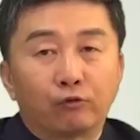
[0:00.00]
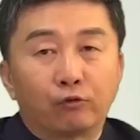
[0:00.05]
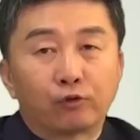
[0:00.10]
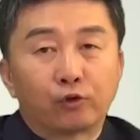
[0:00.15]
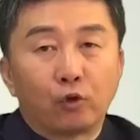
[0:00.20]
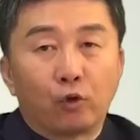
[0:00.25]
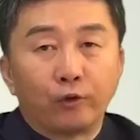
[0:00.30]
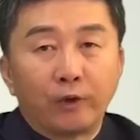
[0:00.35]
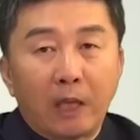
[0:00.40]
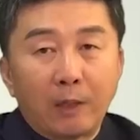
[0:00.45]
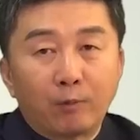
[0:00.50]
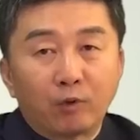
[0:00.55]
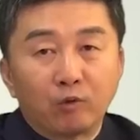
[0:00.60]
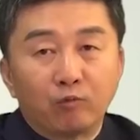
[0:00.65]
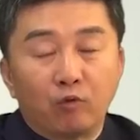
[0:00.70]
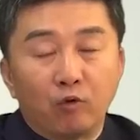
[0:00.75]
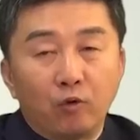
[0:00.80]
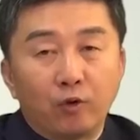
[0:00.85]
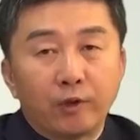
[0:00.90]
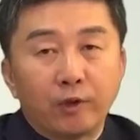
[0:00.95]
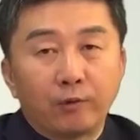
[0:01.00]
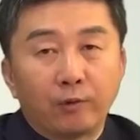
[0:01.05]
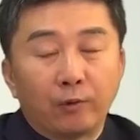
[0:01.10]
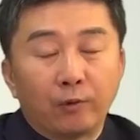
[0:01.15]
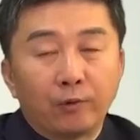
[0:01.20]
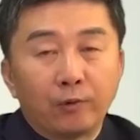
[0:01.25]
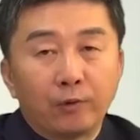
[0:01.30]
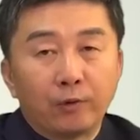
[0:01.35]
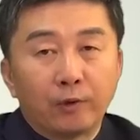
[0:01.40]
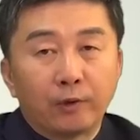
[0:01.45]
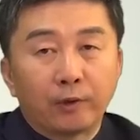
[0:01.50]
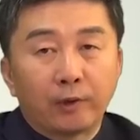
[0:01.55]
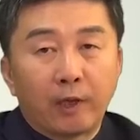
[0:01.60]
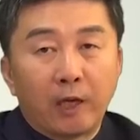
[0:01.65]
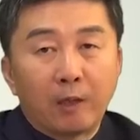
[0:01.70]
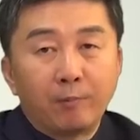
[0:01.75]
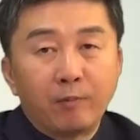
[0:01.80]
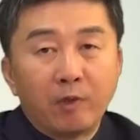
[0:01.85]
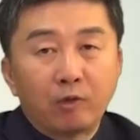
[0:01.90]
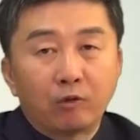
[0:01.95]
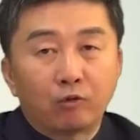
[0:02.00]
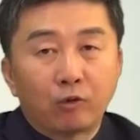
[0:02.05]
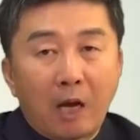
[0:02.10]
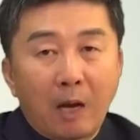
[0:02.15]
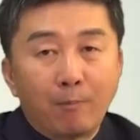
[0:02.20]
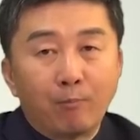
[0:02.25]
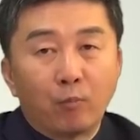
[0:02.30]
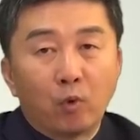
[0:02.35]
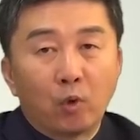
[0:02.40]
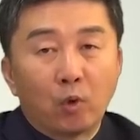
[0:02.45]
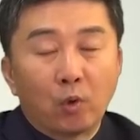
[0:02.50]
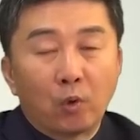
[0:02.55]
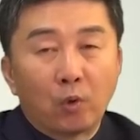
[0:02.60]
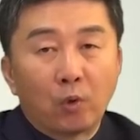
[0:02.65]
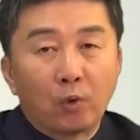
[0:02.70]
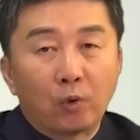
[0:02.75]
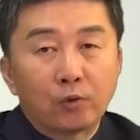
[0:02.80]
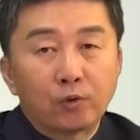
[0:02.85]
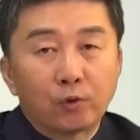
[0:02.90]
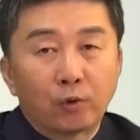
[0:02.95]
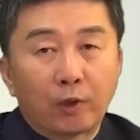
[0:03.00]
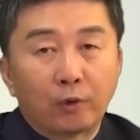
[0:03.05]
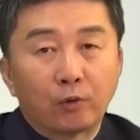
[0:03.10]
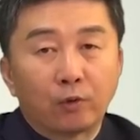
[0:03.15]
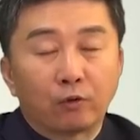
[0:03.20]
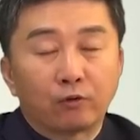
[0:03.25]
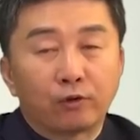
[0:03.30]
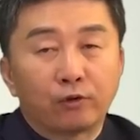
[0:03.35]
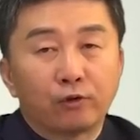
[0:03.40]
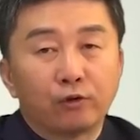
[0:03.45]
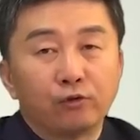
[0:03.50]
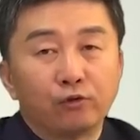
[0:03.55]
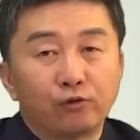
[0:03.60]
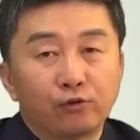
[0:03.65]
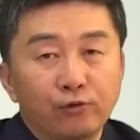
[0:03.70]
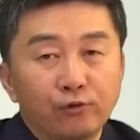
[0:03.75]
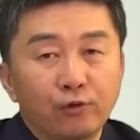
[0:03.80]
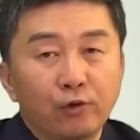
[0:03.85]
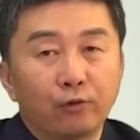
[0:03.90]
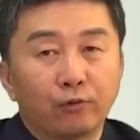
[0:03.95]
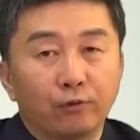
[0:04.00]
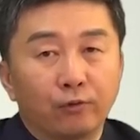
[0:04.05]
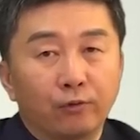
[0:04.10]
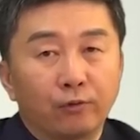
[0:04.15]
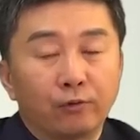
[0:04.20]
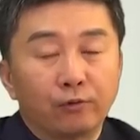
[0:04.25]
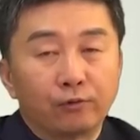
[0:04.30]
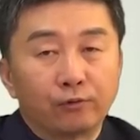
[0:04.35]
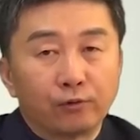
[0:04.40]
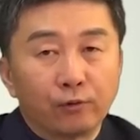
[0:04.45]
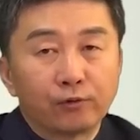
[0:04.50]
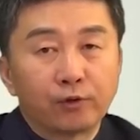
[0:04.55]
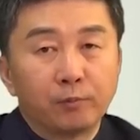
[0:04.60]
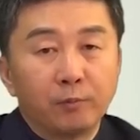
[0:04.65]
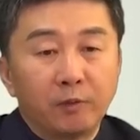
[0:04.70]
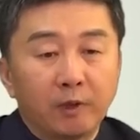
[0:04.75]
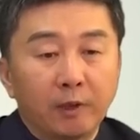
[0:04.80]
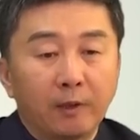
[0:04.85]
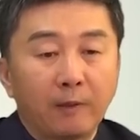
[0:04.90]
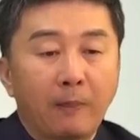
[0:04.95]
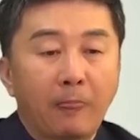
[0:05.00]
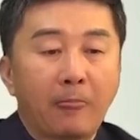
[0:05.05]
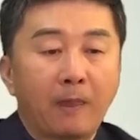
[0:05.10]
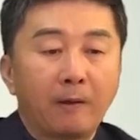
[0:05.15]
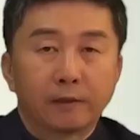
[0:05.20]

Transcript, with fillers: 국정원 내부는 물론이고 대한민국 안보 쪽에도 큰 충격을 주었습니다.